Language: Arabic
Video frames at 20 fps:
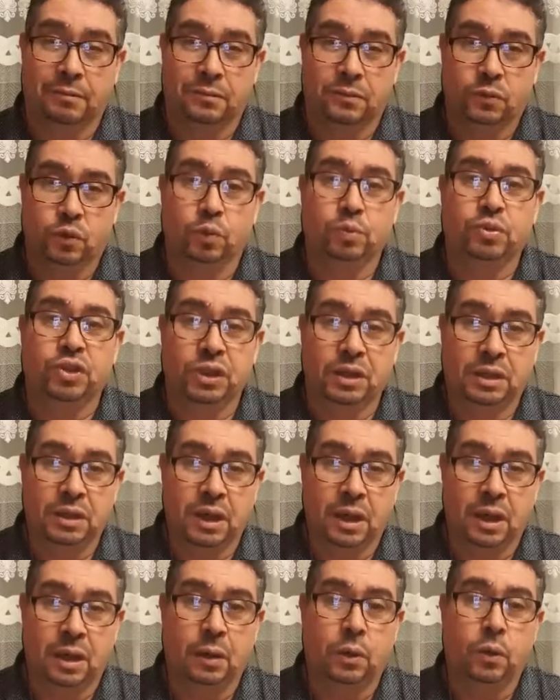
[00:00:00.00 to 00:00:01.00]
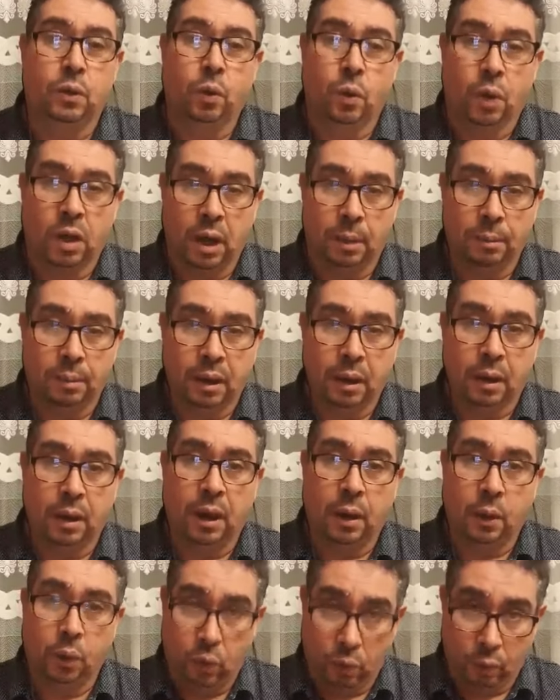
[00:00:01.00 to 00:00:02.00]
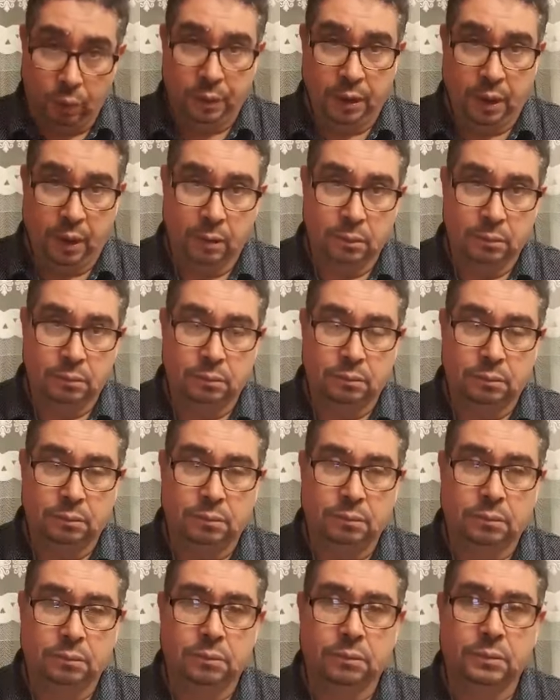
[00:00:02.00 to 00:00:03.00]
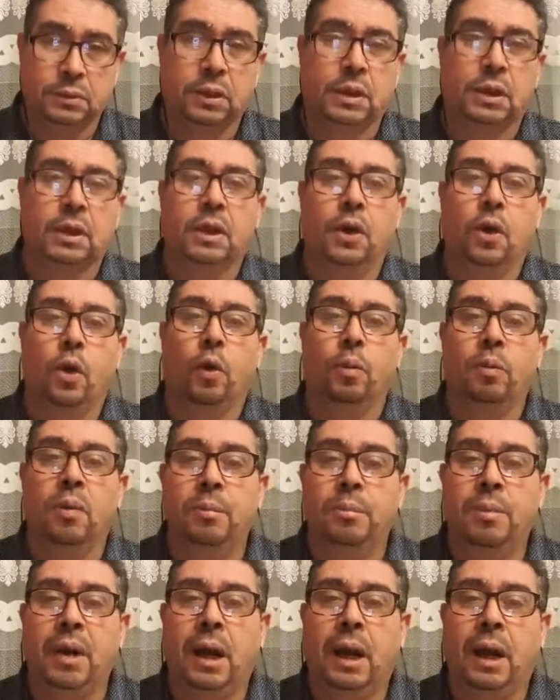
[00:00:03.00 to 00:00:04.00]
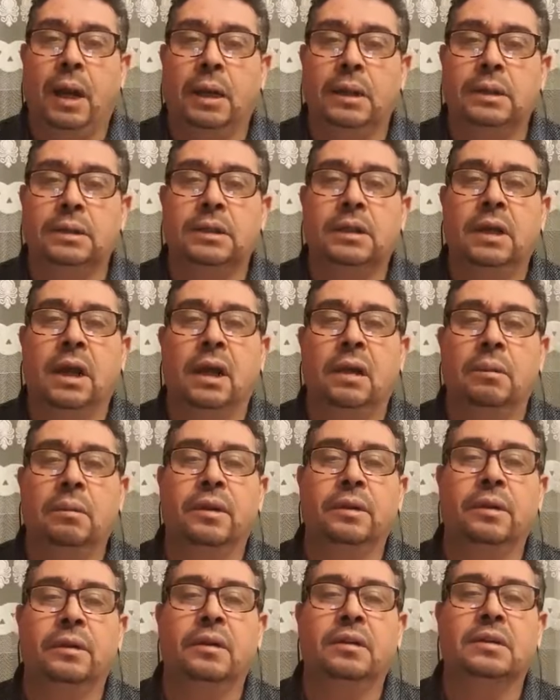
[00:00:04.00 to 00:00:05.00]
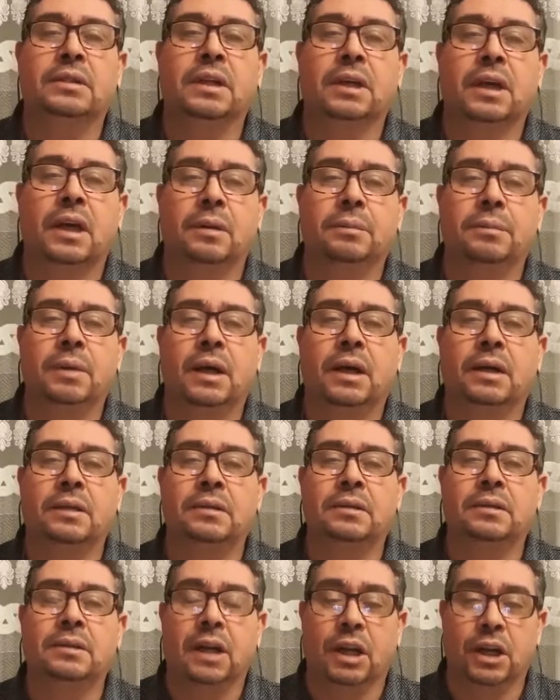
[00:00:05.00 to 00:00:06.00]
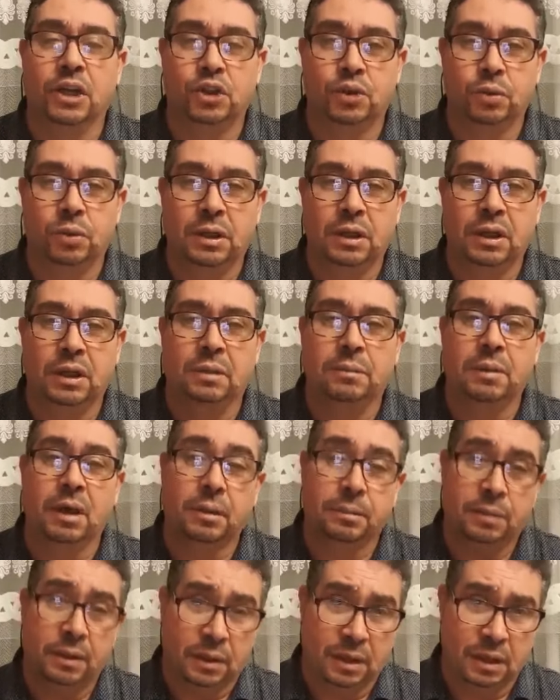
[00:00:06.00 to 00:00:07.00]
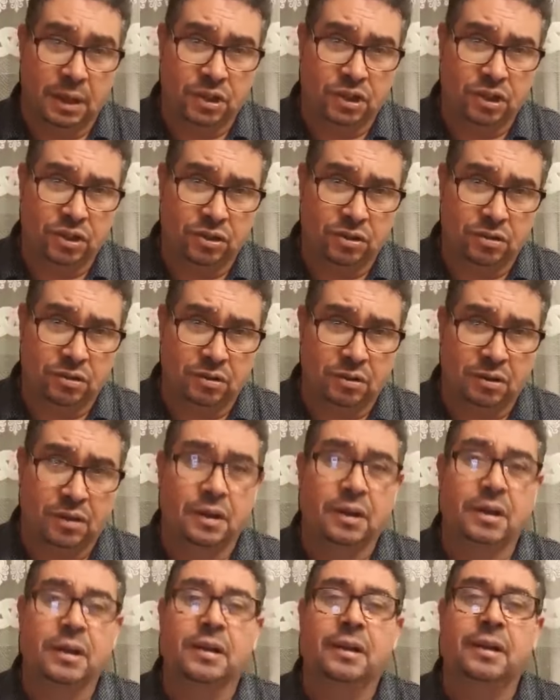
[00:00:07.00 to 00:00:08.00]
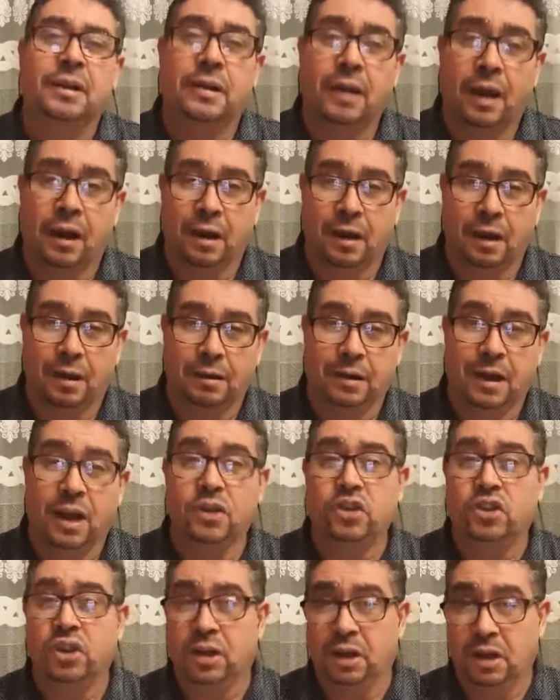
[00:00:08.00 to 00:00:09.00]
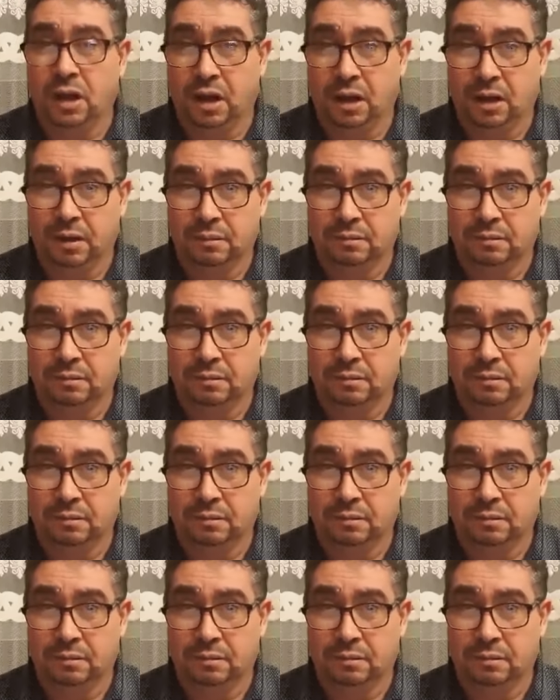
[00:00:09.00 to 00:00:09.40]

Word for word: ومشينا وغامرنا ورحنا ومن بعد قال مثلا انتخابات نتاع جويي ما قبلناش يلا اجلناها